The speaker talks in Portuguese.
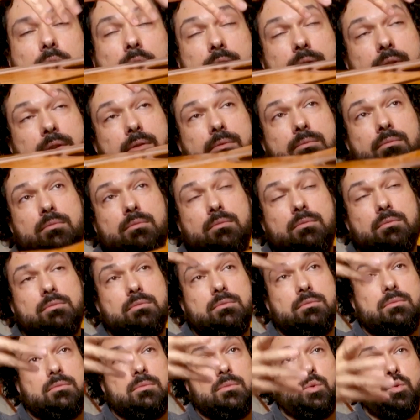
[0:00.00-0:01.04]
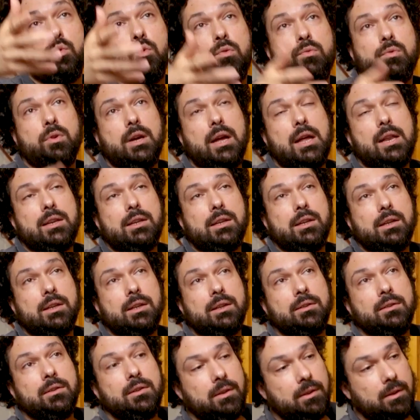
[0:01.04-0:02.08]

Quer dizer, o ovo ou a galinha.